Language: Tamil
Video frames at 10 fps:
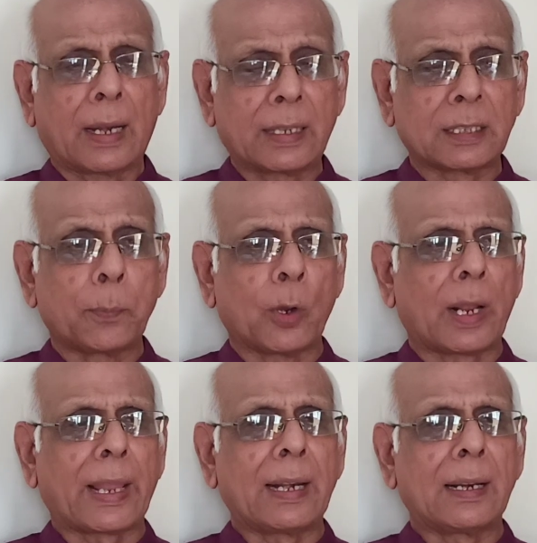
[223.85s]
எடுத்துன்னு
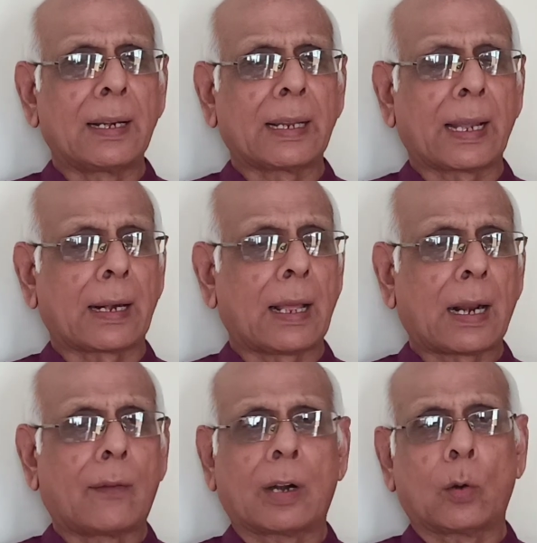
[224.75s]
போனால் என்னன்னு கேட்குறாரு
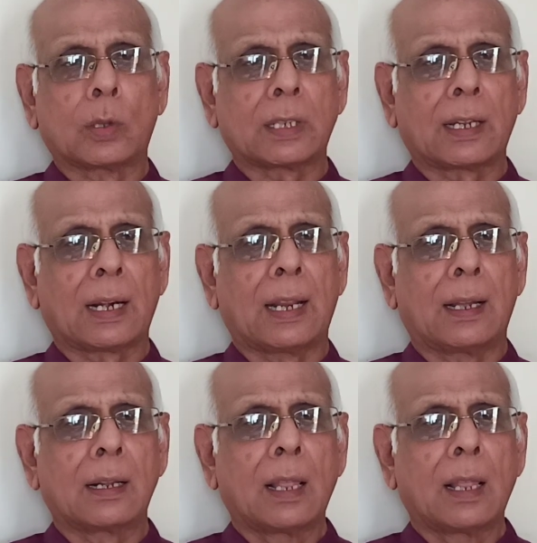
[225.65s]
அவர்கள் ஒத்துக்கல்ல